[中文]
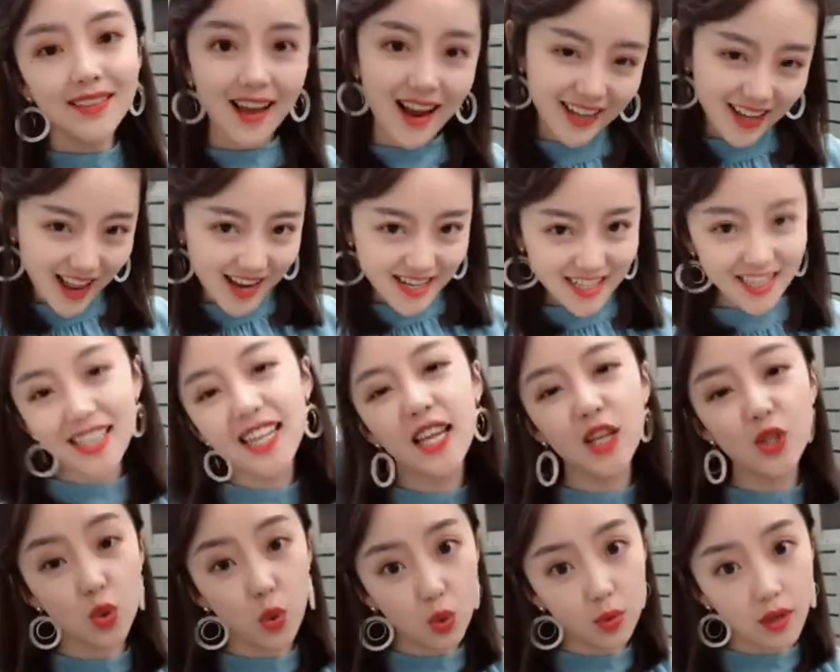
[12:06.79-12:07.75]
当然是
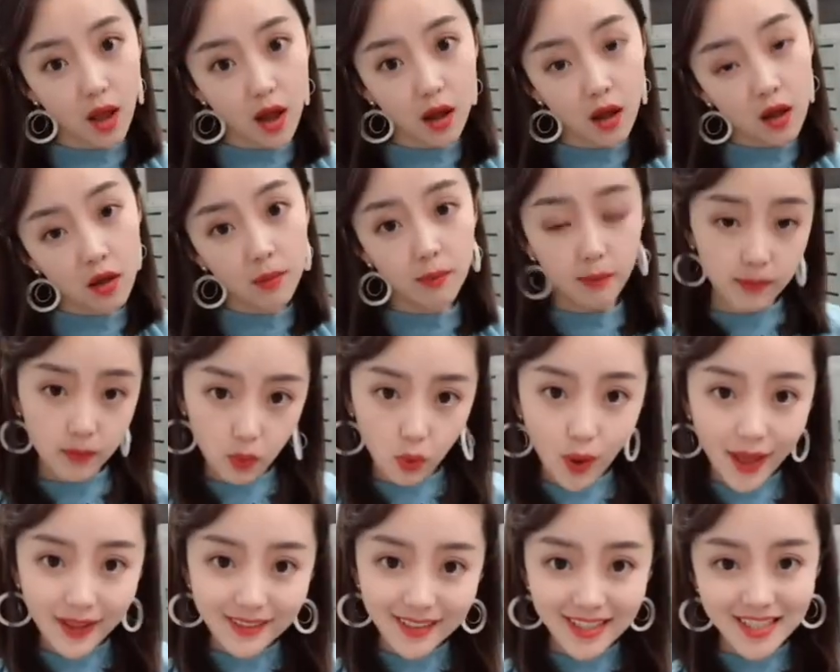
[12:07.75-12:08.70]
你重要。不
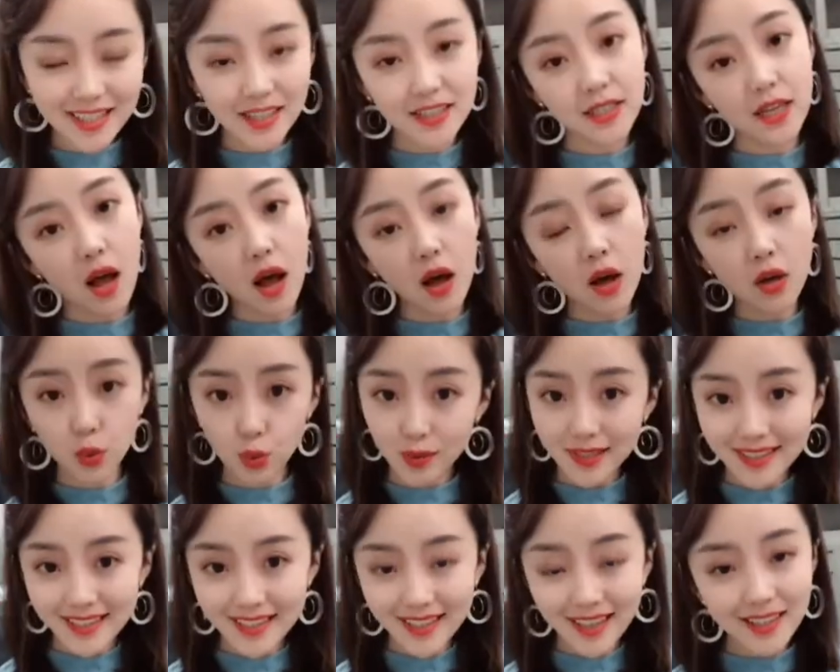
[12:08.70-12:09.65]
管你跟迪奥、
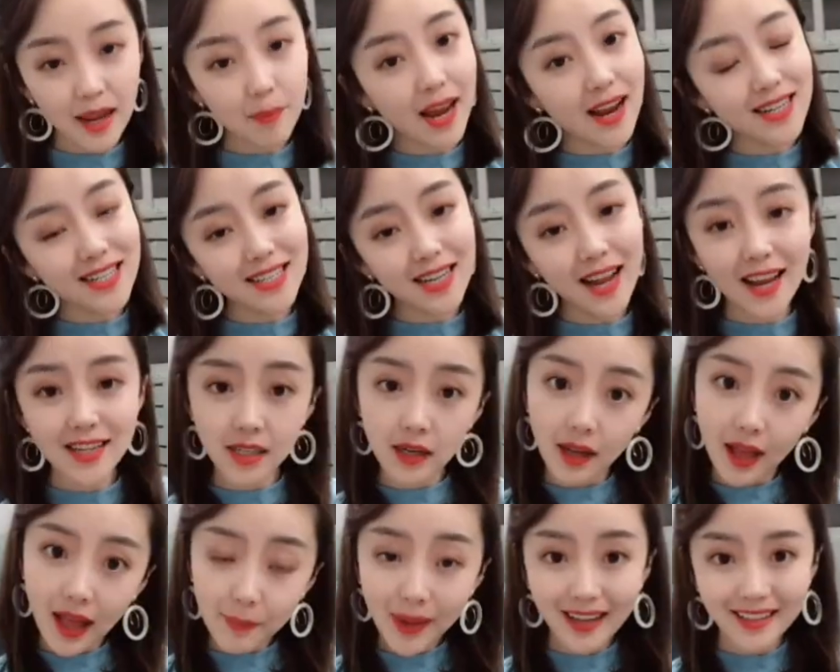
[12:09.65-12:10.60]
GUCCI、爱马仕还
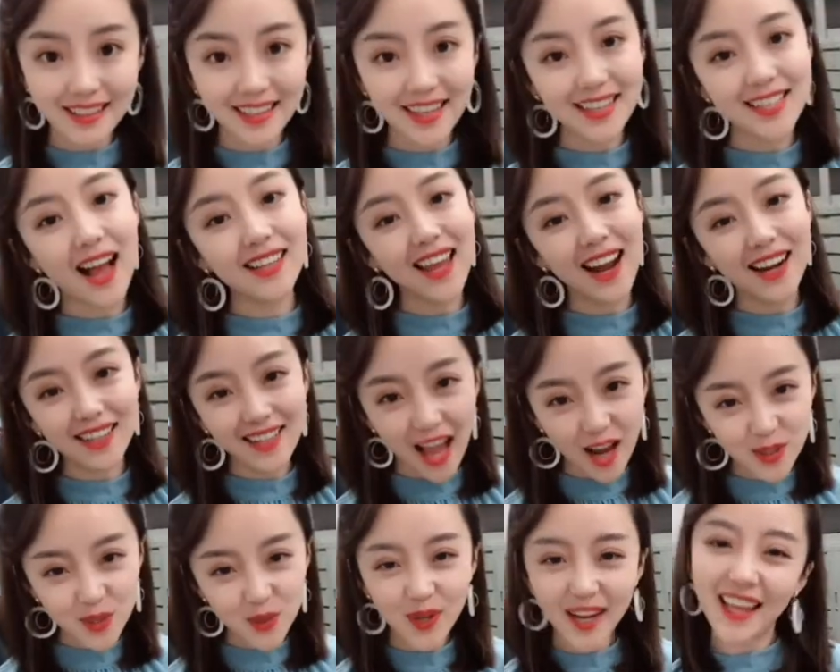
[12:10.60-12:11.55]
是阿玛尼、香奈儿、
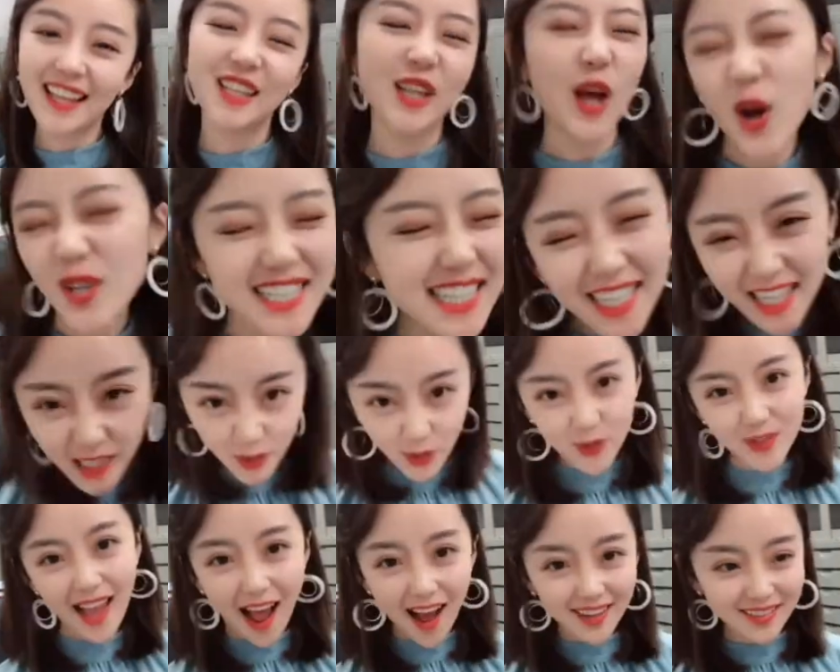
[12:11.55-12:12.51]
杨树林，都是你
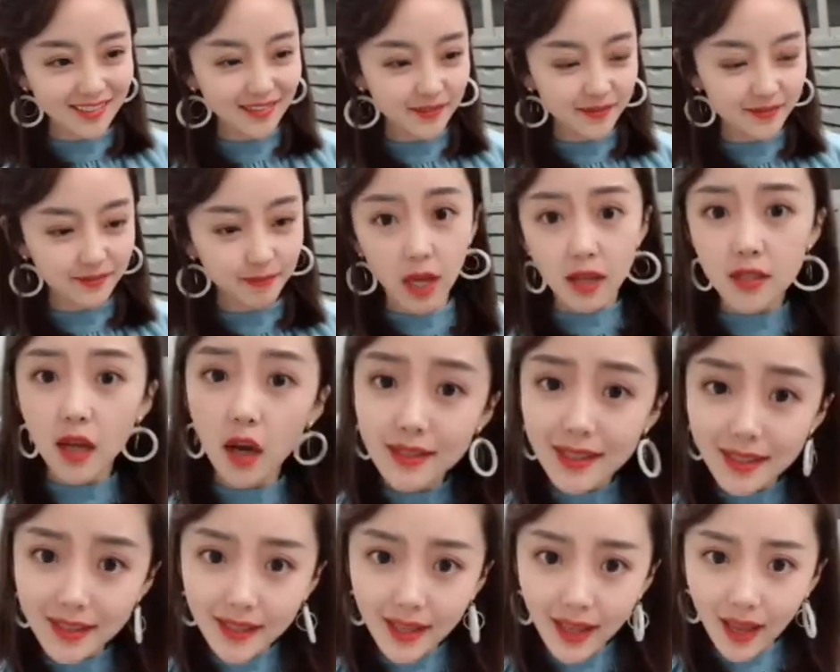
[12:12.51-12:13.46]
重要。宝贝，小
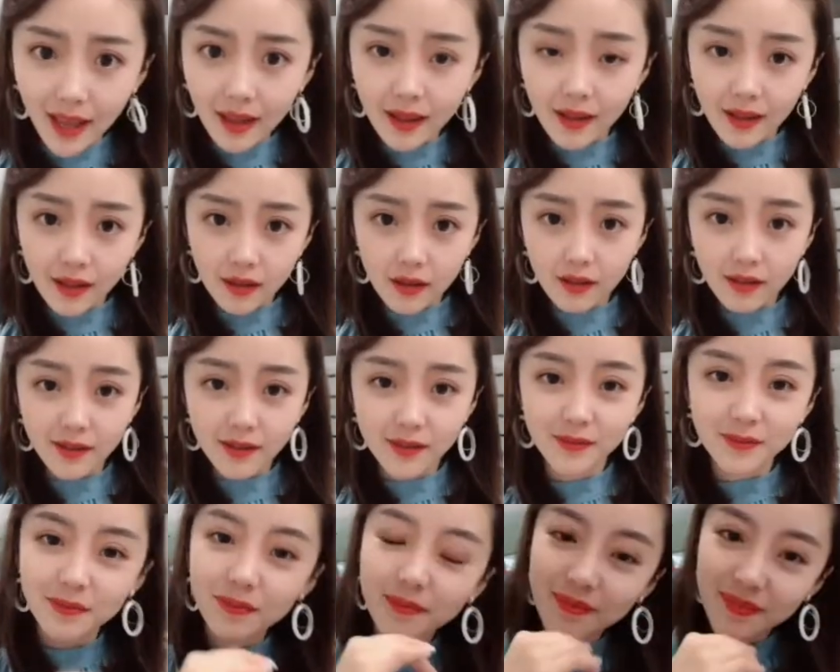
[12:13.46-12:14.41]
心一点，
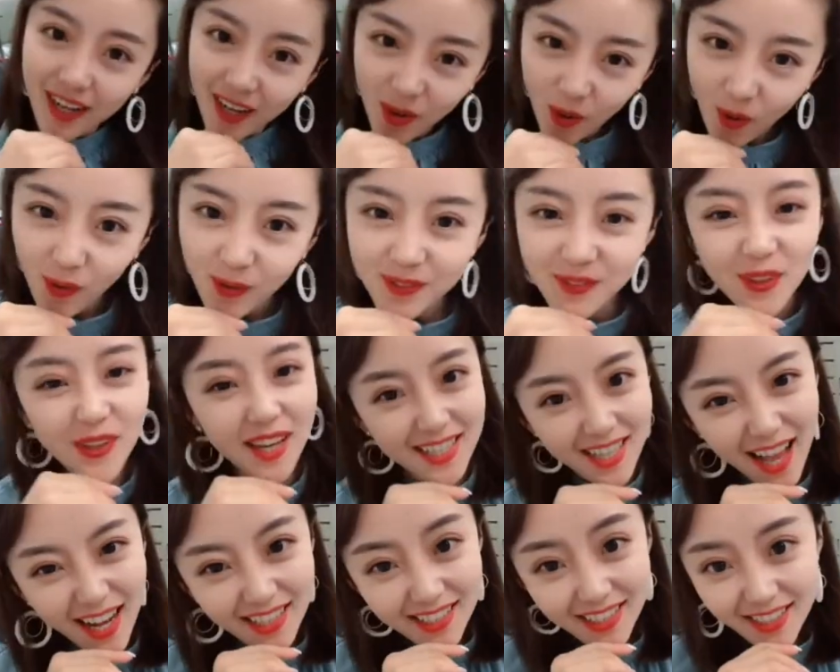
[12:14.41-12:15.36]
别让口红
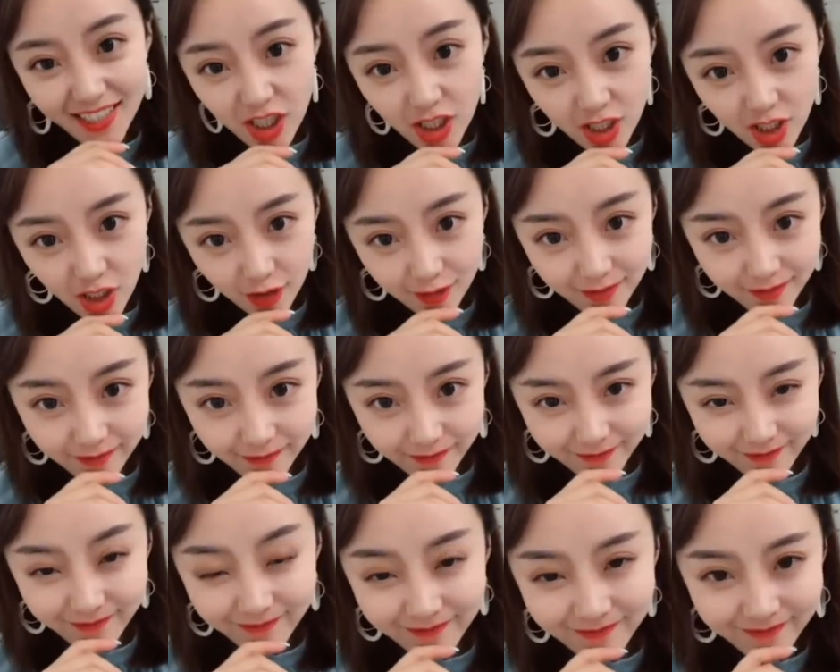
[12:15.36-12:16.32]
蹭脏了你的手。
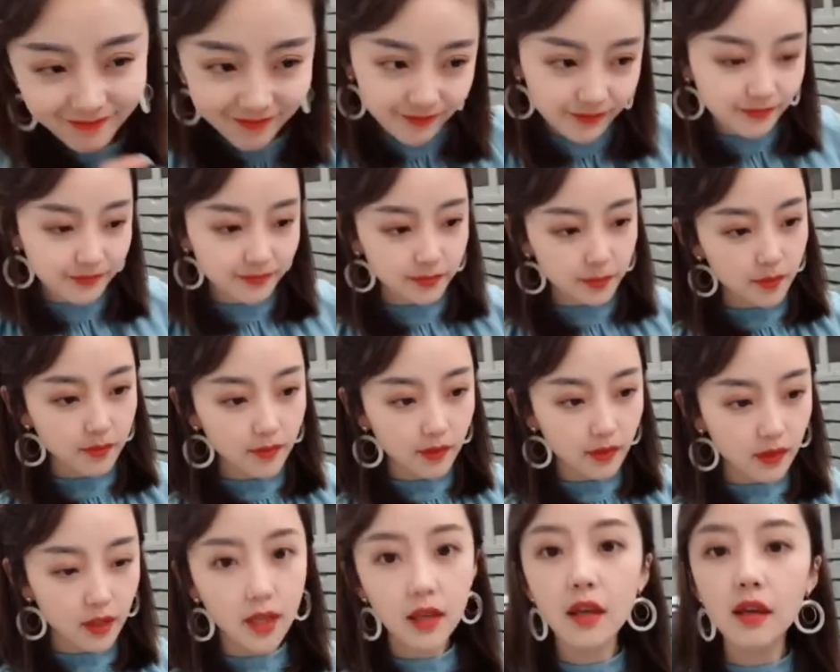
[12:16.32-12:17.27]
我跟吴彦祖谁？
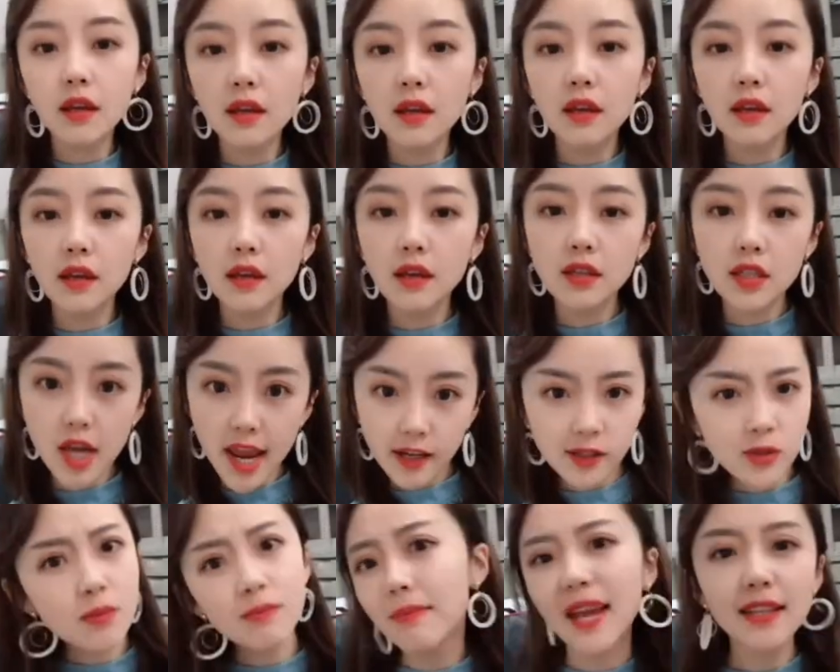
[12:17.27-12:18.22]
你，
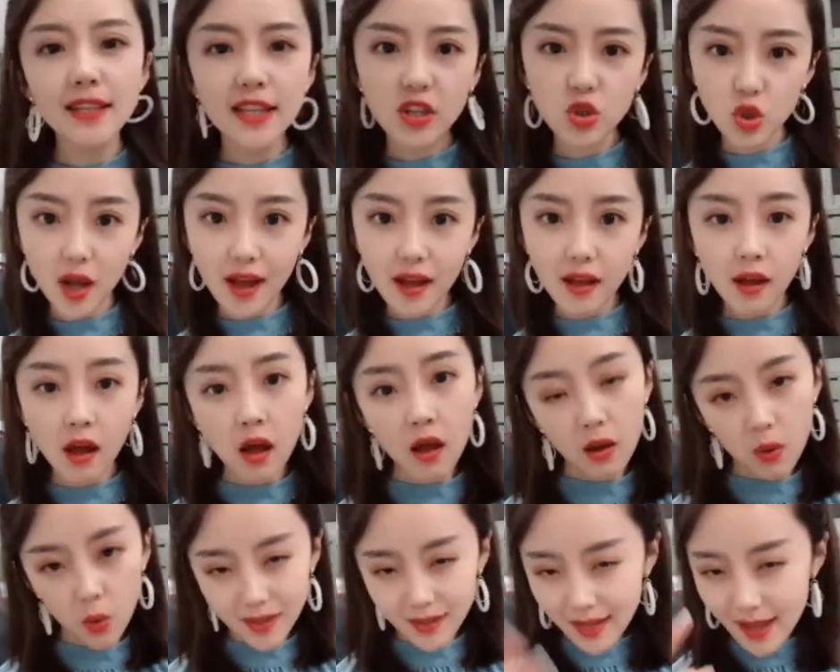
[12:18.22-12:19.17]
谁都没你帅。
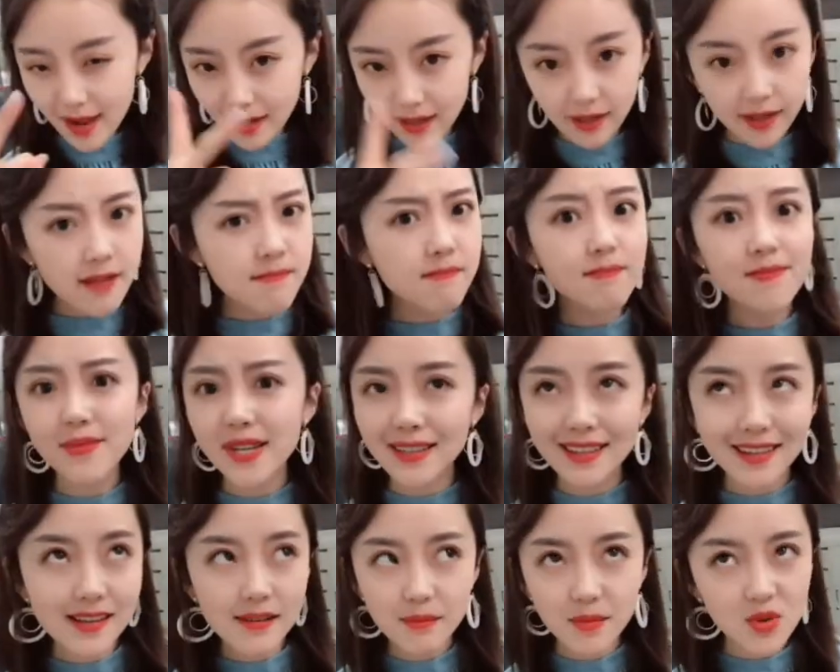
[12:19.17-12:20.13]
我的眼里根
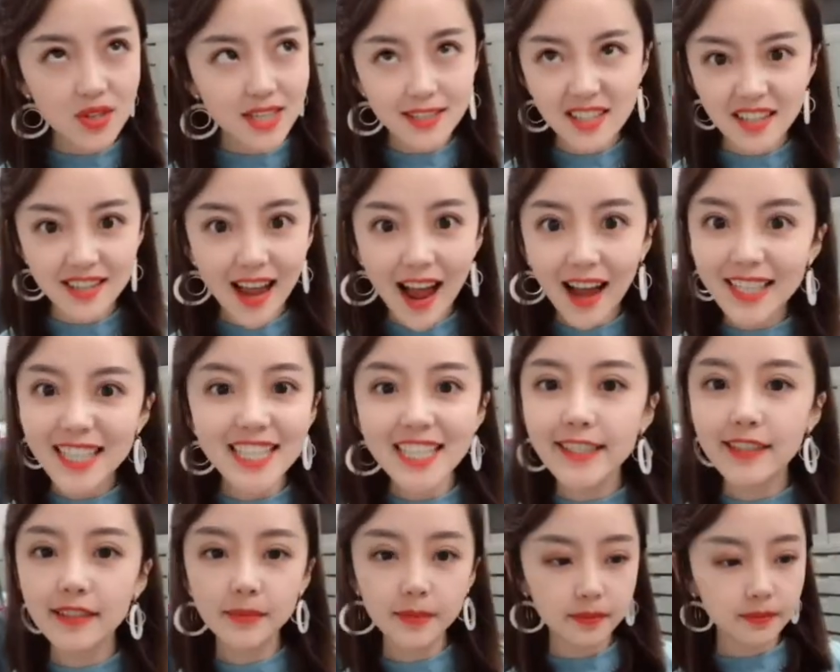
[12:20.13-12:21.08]
本看不见其他异
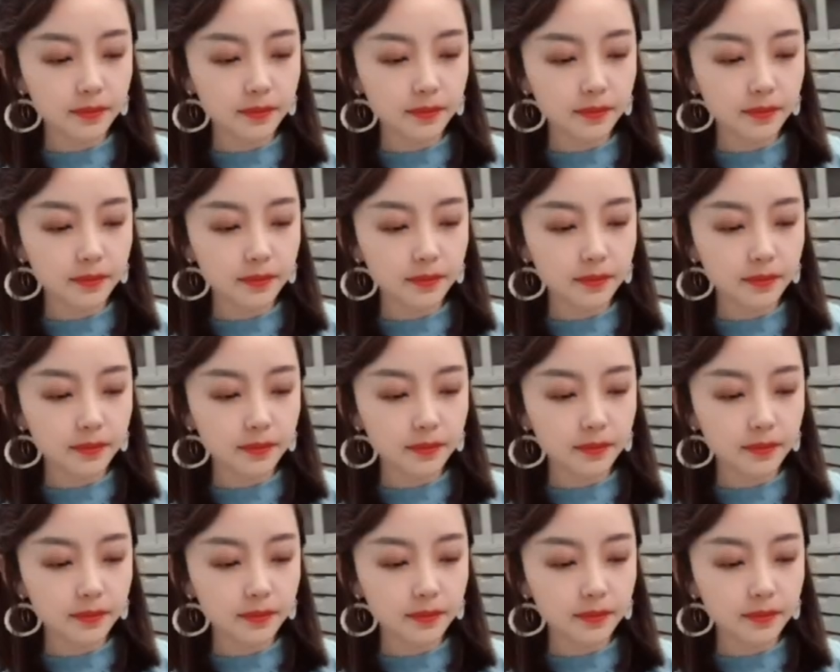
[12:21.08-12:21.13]
性。